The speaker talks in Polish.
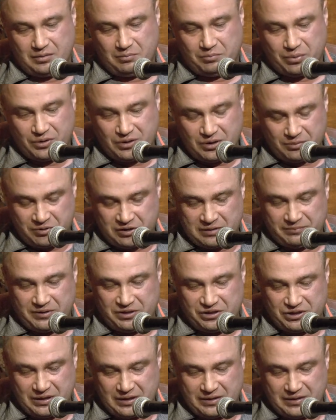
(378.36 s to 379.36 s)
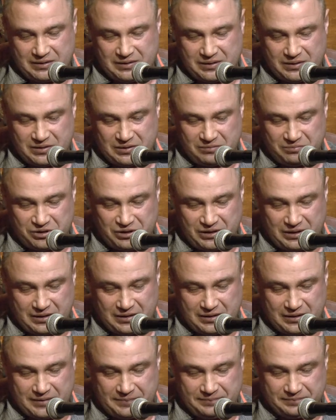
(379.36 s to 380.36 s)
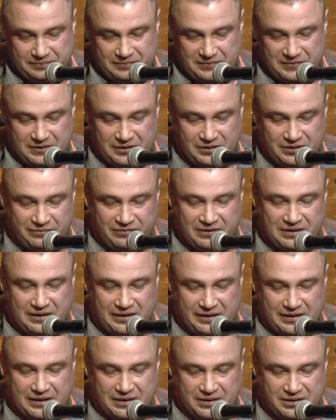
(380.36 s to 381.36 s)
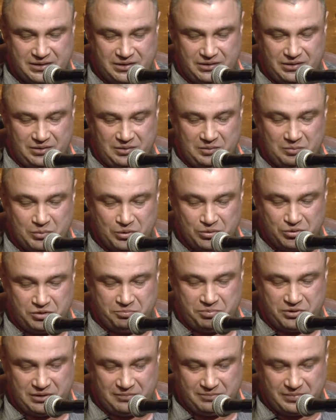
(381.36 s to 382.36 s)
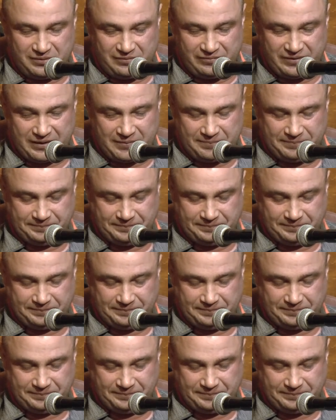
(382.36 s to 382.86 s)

Bo dobrze mieć Jana za sąsiada, gdy w delegacji mąż przebywa.